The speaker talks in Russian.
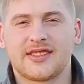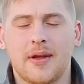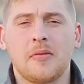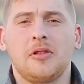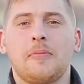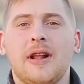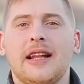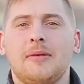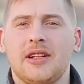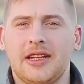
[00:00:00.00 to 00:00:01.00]
С вами была
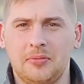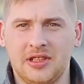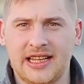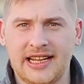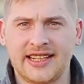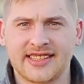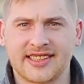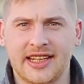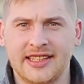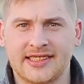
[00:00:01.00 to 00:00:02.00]
программа «Криминальная
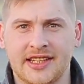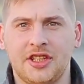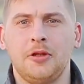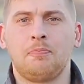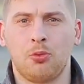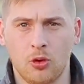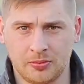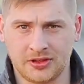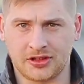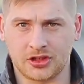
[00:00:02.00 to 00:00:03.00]
столица». И
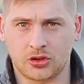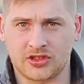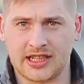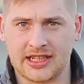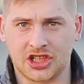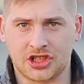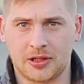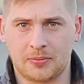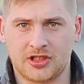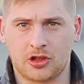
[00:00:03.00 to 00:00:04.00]
помните, что за
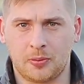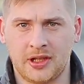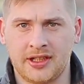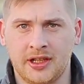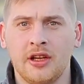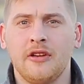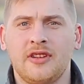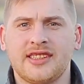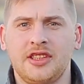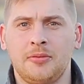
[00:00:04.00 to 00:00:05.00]
каждое преступление
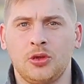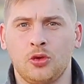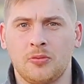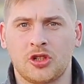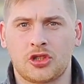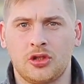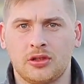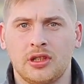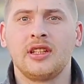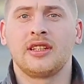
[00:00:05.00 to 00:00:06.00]
вас неминуемо ждет
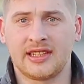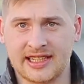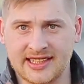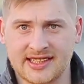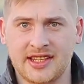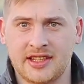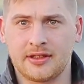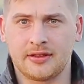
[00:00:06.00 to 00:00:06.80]
наказание.